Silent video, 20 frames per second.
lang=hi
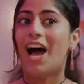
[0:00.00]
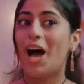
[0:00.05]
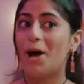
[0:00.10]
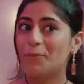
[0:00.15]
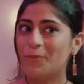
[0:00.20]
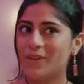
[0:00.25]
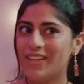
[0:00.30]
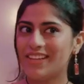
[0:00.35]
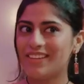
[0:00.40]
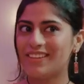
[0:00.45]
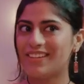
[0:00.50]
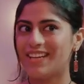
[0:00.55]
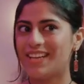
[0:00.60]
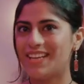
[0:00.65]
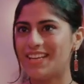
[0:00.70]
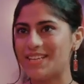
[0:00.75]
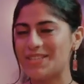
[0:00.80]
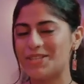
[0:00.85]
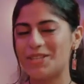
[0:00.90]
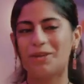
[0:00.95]
आपकी
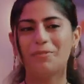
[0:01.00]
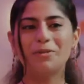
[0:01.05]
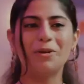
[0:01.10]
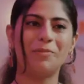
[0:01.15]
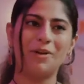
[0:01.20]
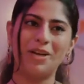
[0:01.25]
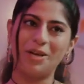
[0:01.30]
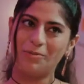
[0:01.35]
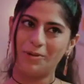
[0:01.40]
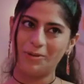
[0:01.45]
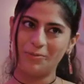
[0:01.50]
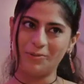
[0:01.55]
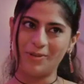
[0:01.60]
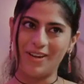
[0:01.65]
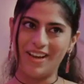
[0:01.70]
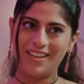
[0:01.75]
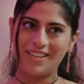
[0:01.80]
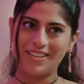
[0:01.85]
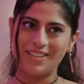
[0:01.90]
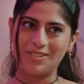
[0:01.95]
तरह ये सर भी हमारे बहुत
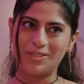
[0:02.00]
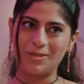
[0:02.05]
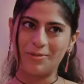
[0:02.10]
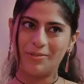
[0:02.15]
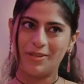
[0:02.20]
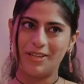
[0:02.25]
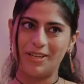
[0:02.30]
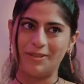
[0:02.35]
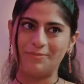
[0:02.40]
पुराने कस्टमर